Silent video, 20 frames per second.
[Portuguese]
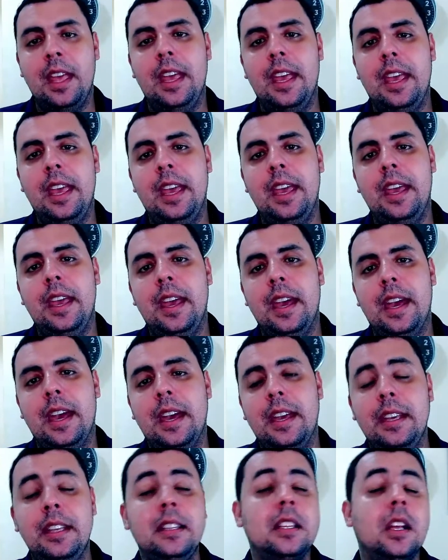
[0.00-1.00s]

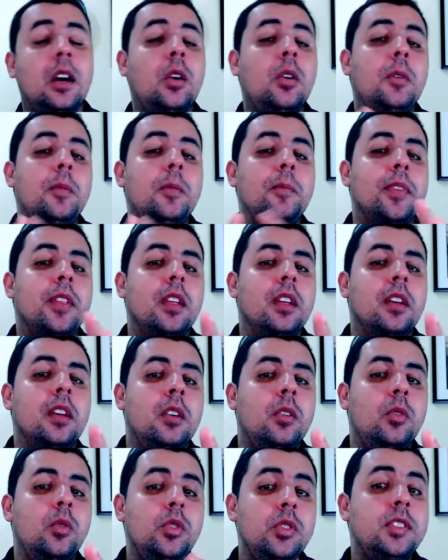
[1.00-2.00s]
É, então,
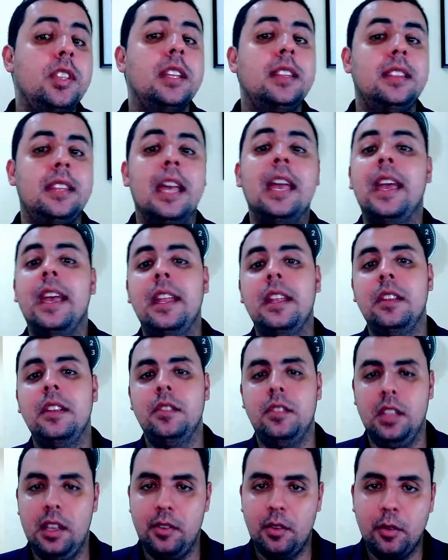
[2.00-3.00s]
o CTN,
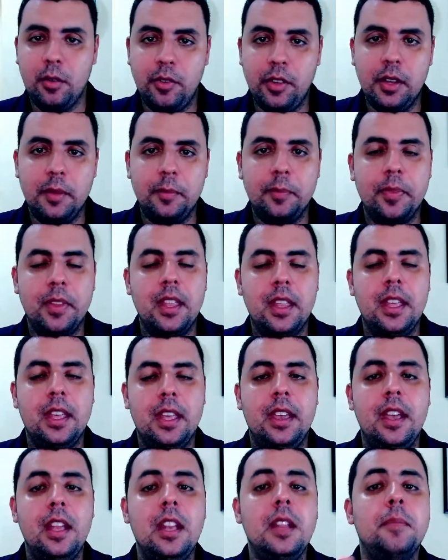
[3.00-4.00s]
vocês vão ver,
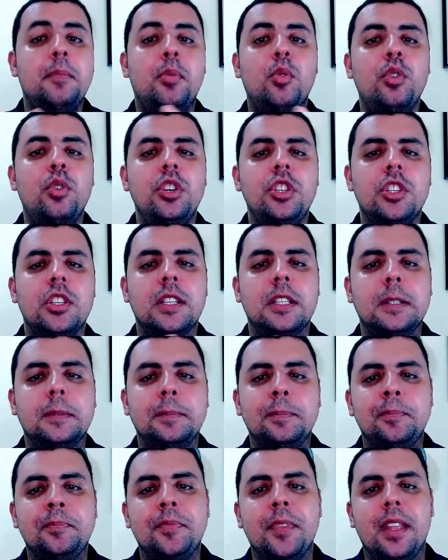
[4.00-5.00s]
ele busca
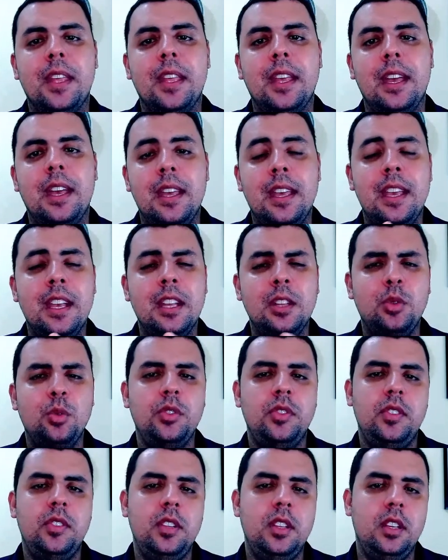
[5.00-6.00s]
é,
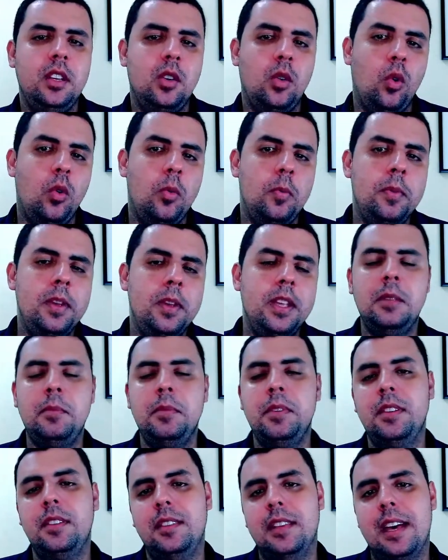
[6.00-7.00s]
reduzir ou
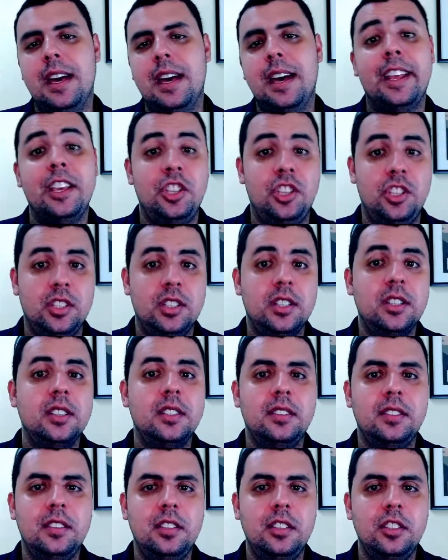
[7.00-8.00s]
minimizar as
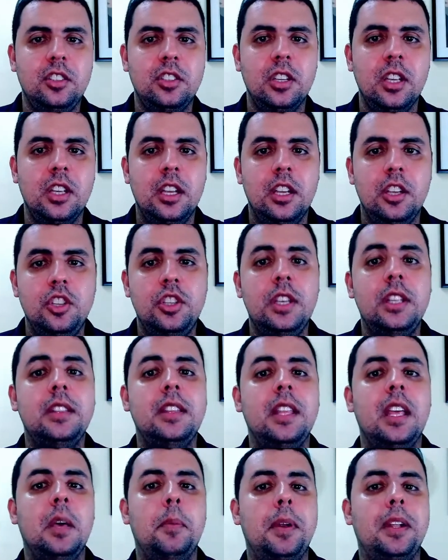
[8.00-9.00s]
chances de
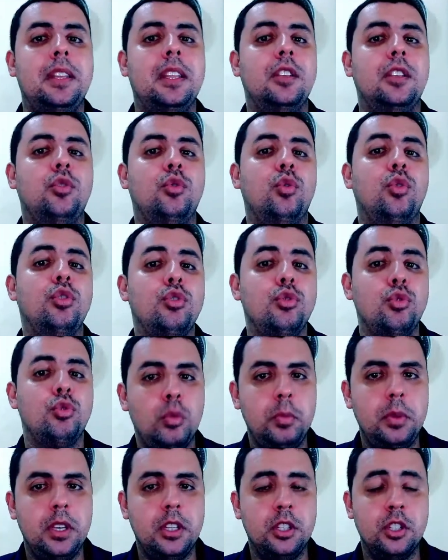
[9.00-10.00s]
interpretações
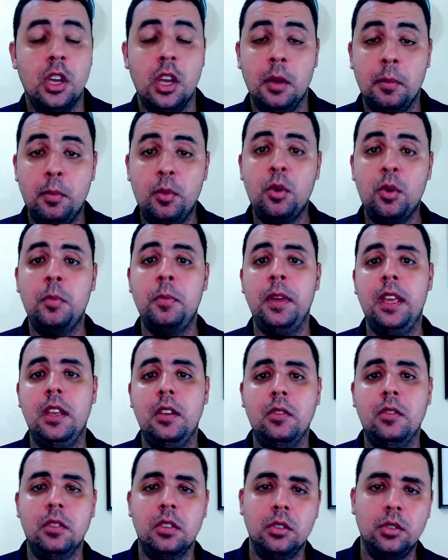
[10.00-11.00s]
dúbias por
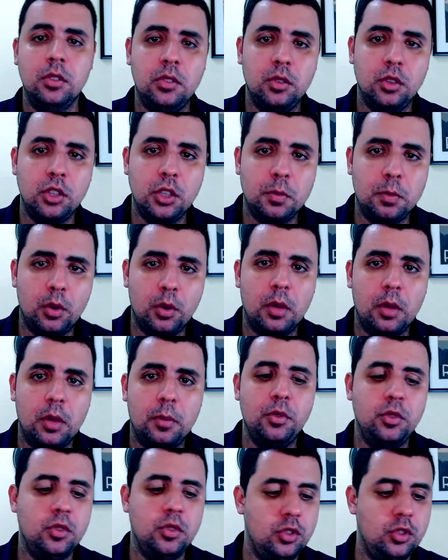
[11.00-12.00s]
meio dos seus
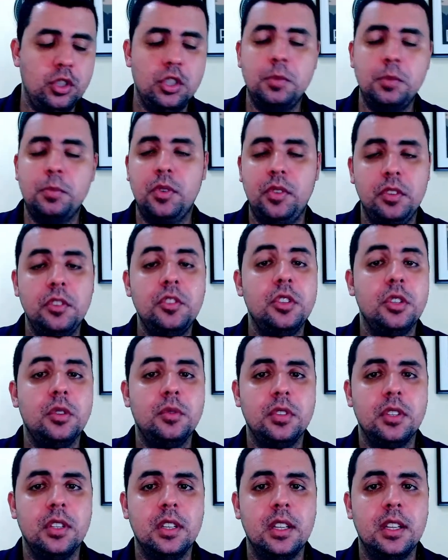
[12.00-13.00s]
próprios
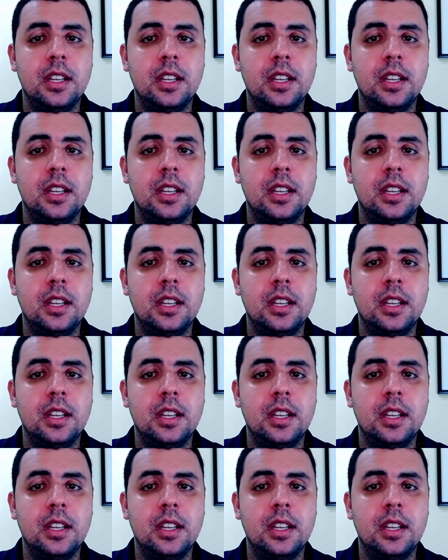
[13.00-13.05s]
dispositivos.